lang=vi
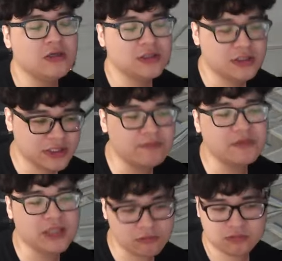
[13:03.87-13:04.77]
chăm
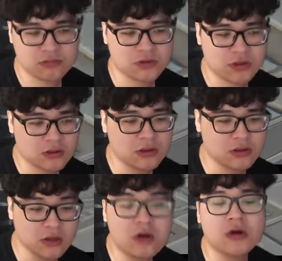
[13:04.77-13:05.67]
sóc cho
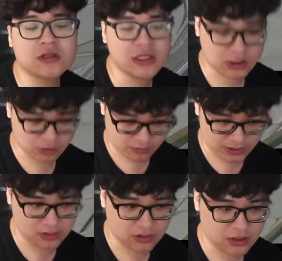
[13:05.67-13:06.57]
đứa con tinh thần của mình
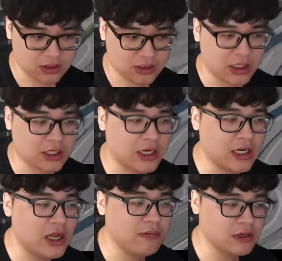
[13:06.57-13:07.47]
thì cái
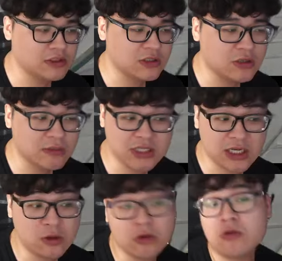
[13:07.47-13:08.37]
đấy là một điều rất tốt thậm chí
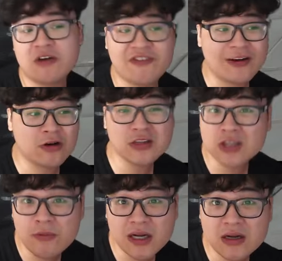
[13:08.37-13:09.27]
tôi cũng là fan của Dark
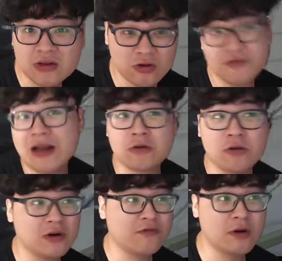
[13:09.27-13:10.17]
Souls mà tôi fan
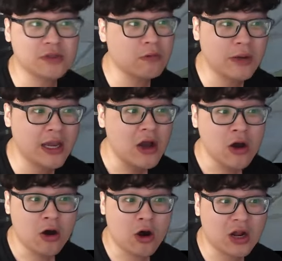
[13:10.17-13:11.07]
của From Software
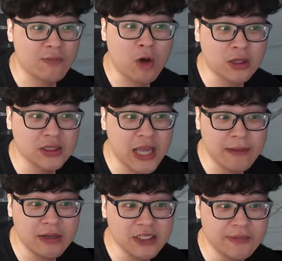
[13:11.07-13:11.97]
họ cái bot game
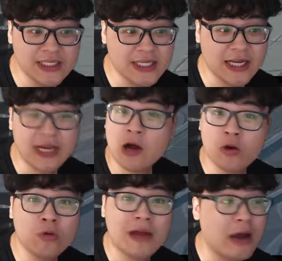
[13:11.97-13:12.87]
lên trên PC ngày đầu
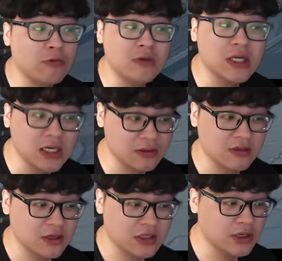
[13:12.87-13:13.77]
lúc nào cũng như cứt
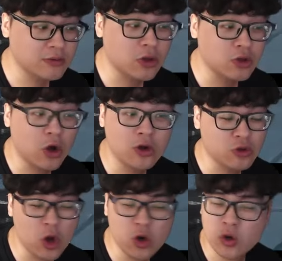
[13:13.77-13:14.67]
nhưng mà tôi tôi
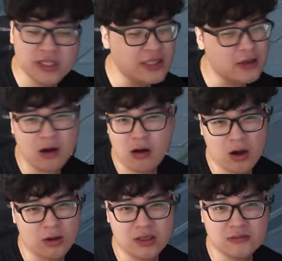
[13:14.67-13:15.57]
tôi luôn tin tưởng họ
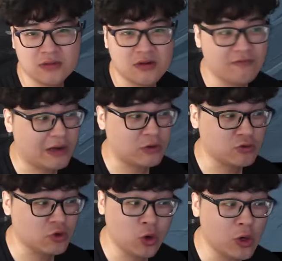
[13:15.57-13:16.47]
luôn và
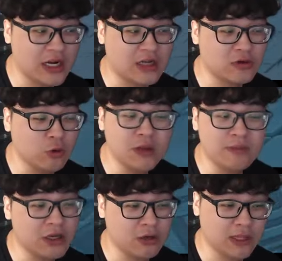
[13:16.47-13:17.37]
tôi luôn đặt đúng niềm
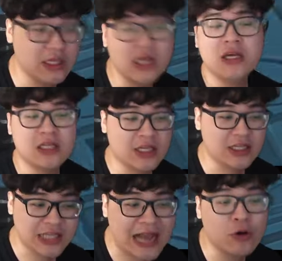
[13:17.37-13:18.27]
tin của mình thì
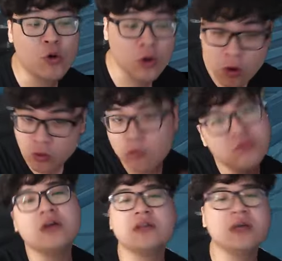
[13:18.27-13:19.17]
nhà Kuro cũng
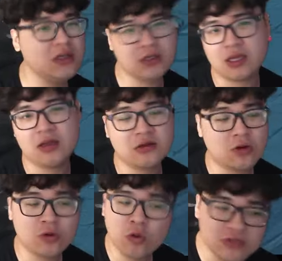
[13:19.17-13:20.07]
tương tự như thế
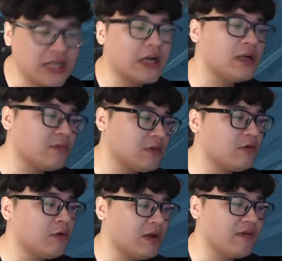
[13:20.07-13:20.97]
tôi cũng sẽ đặt niềm tin
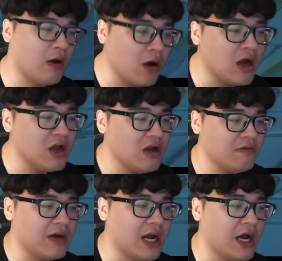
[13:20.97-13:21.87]
của mình vào họ
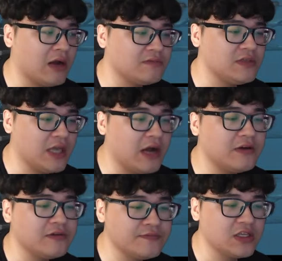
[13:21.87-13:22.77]
và yeah
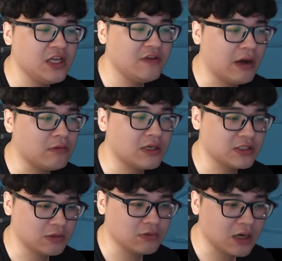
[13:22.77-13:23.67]
hy vọng là
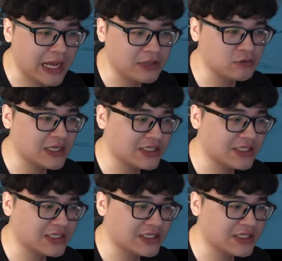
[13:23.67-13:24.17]
trong tương lai chúng ta sẽ